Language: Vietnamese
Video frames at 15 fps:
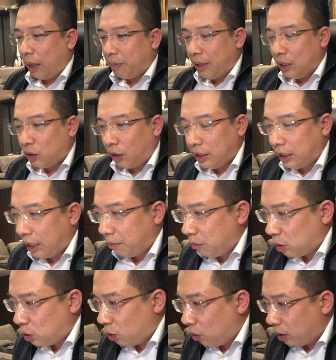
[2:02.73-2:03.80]
đem đến cho anh chị em
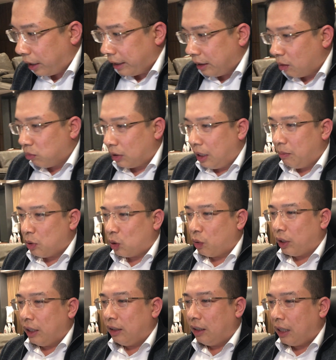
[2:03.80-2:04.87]
một số cái thông tin một số
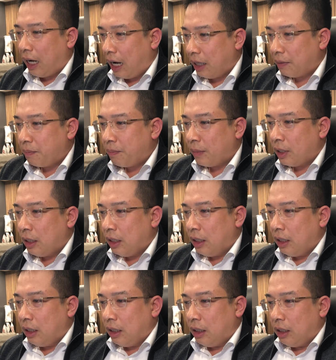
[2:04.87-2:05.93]
kiến thức khác
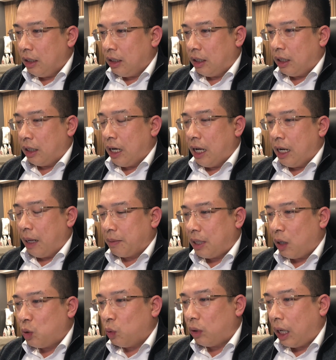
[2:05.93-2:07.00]
uh, để làm
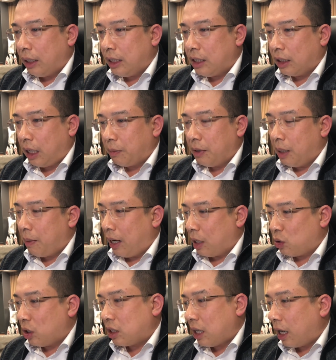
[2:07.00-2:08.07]
sao chúng ta thì trở thành người bán
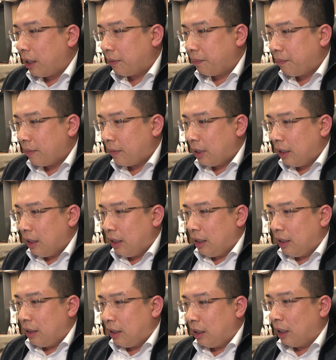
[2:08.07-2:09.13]
hàng xuất sắc
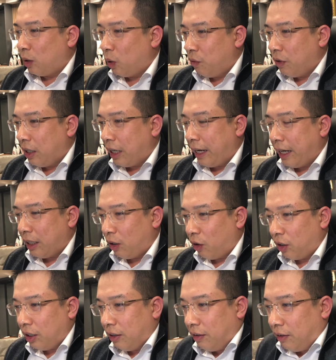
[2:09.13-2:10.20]
Thế tôi vừa nghe
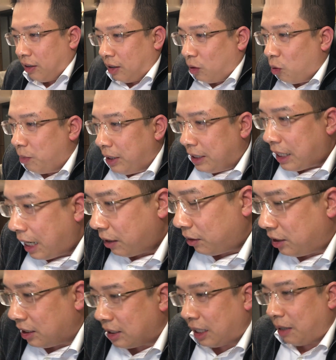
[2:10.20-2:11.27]
nói ờ, cô Minh Trang có
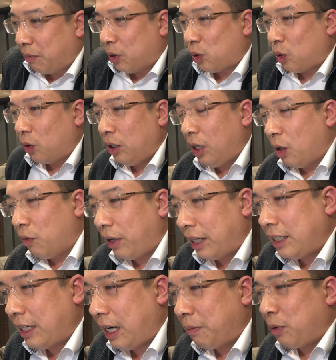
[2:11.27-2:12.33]
chia sẻ một số điều với
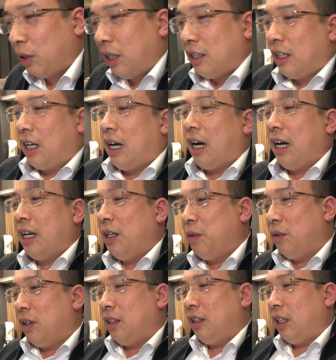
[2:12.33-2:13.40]
anh chị em tôi thấy rất là hay
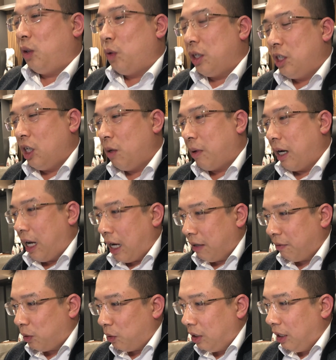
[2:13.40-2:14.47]
đúng không ạ? Những cái tuyệt chiêu bán hàng
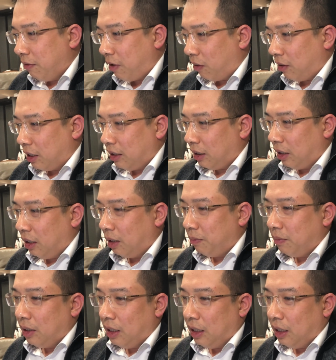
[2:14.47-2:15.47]
của tôi hy vọng là những cái lớp